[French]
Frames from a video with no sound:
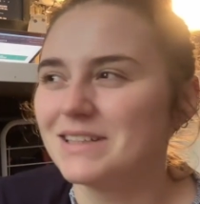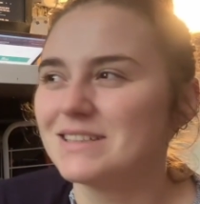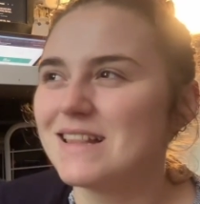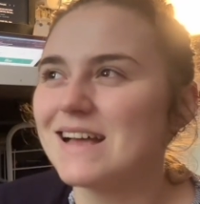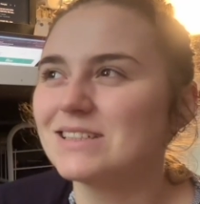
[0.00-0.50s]

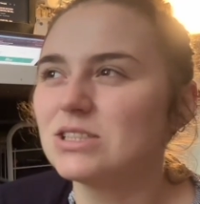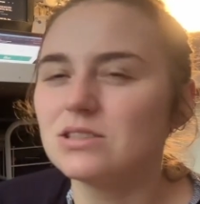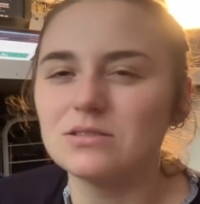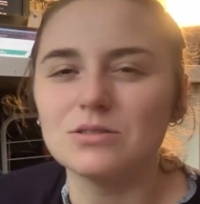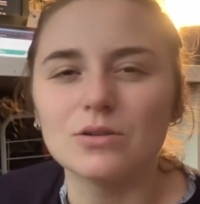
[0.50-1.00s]
slash
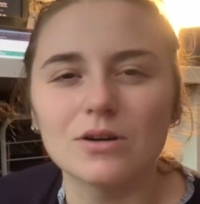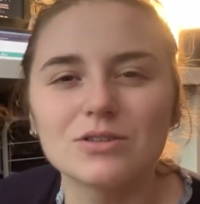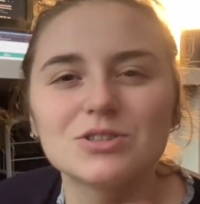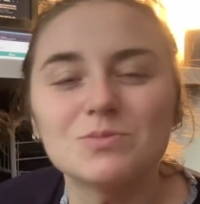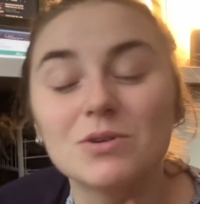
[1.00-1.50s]
euh,
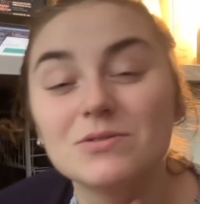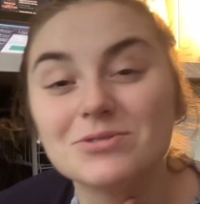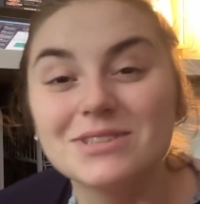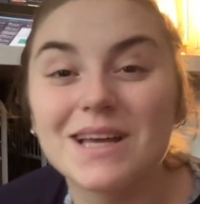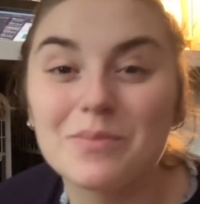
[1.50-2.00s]
rangement
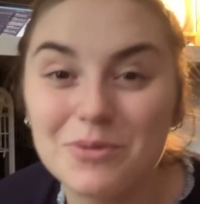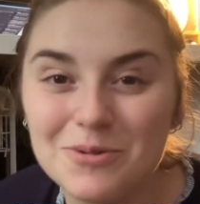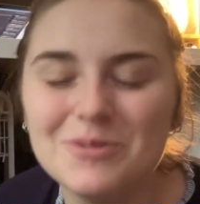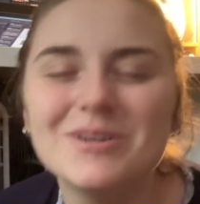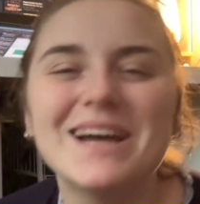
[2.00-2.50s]
vous a
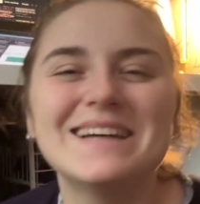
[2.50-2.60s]
plu.